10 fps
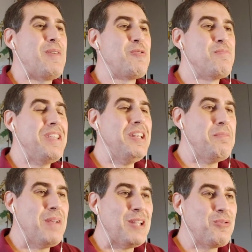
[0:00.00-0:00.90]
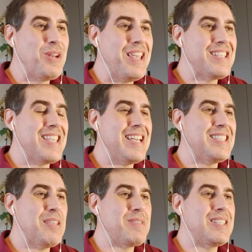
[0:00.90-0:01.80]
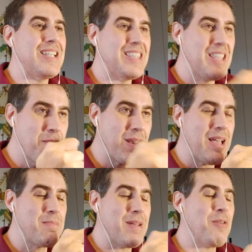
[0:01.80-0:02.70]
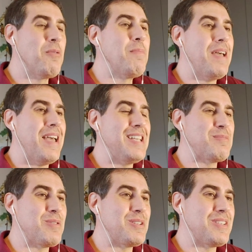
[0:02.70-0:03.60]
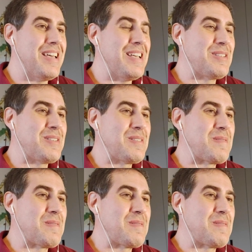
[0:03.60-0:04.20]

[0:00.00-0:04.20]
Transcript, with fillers: pelo brilho e pela dureza aí que você precisa ter para acompanhar esse processo.